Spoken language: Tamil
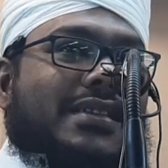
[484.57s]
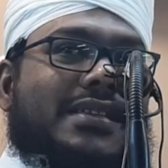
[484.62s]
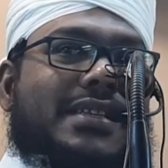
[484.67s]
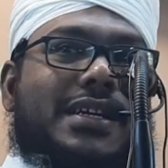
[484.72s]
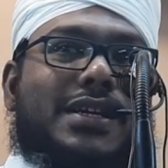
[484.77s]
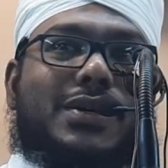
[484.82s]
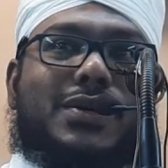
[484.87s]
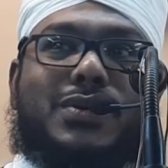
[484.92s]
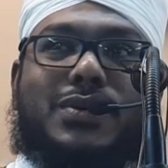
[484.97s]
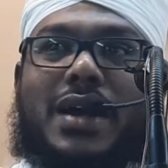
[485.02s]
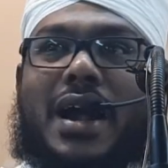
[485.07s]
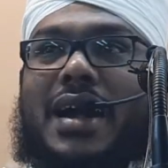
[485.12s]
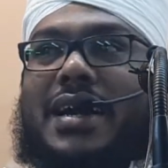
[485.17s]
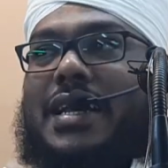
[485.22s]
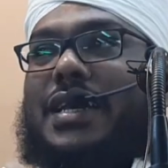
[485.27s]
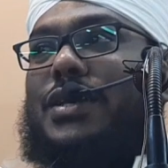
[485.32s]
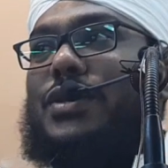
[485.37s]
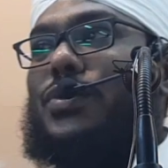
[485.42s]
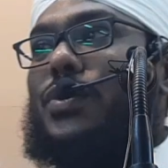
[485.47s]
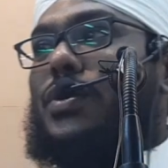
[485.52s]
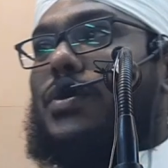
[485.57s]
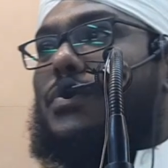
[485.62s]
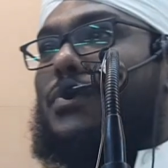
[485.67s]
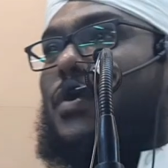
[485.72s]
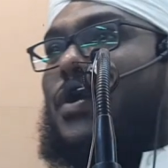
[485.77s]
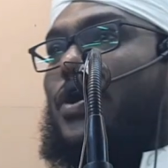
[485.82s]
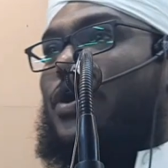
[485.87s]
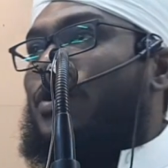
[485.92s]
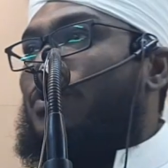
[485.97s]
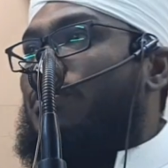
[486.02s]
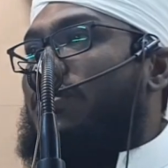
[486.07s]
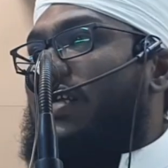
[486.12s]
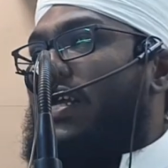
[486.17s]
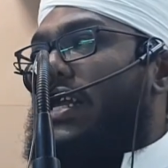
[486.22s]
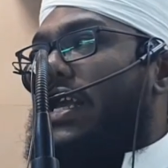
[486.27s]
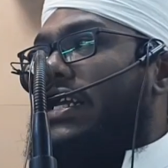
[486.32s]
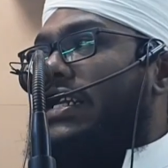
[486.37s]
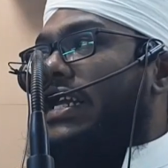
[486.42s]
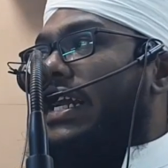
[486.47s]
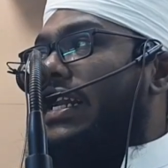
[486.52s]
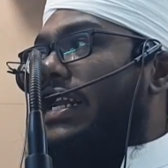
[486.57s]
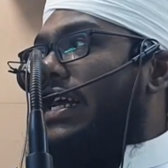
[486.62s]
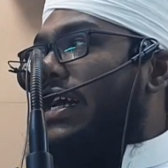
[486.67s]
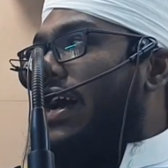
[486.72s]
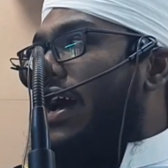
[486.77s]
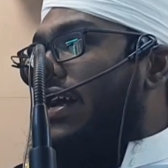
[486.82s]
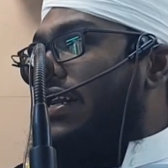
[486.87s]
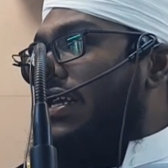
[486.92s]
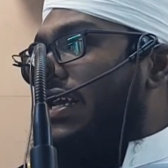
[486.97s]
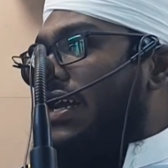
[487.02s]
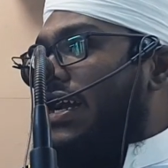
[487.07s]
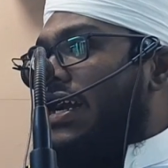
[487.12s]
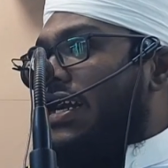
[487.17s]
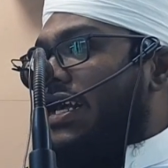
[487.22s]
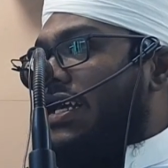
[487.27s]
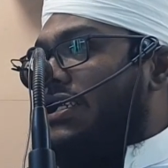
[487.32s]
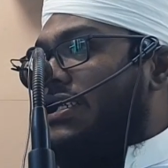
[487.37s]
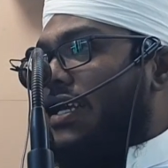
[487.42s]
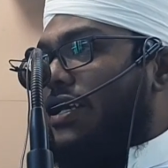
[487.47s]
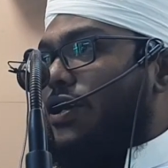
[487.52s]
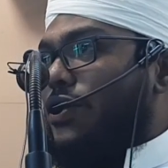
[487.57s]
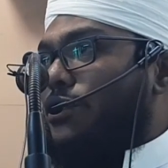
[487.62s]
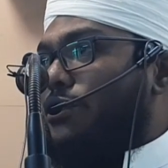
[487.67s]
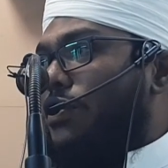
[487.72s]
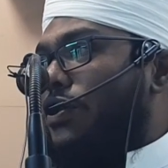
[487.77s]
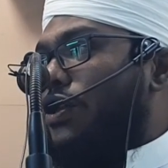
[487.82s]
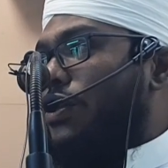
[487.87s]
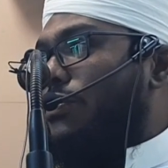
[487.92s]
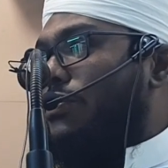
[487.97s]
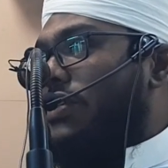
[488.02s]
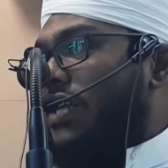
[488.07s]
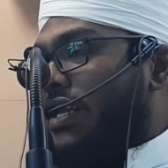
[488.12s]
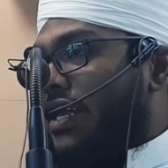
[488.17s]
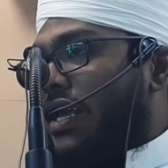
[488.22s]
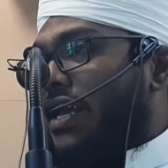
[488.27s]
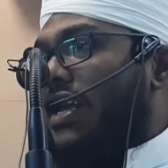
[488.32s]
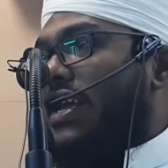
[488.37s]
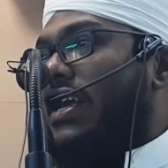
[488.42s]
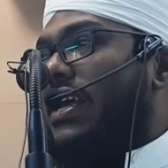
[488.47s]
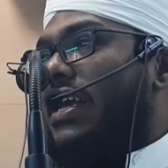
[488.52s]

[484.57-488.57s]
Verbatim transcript: திருக்குறானை தொடும் பொழுதும் சரி நல்ல காரியங்களை செய்யும் பொழுதும் சரி